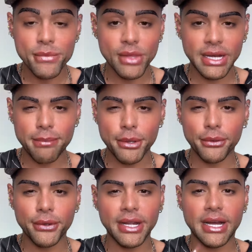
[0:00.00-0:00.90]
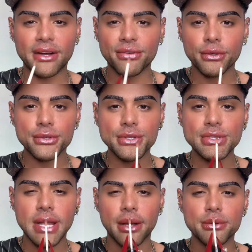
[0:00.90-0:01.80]
Ele é meio holográfico de
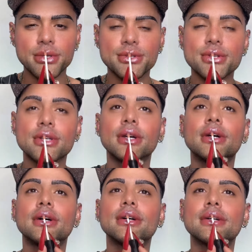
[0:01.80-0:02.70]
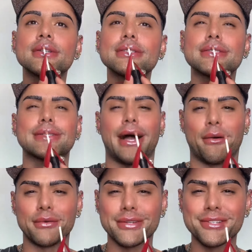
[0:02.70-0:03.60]
Stalks.
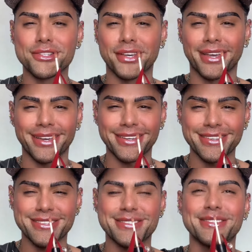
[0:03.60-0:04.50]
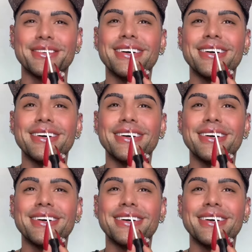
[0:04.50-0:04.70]
Stalks? Que que é isso?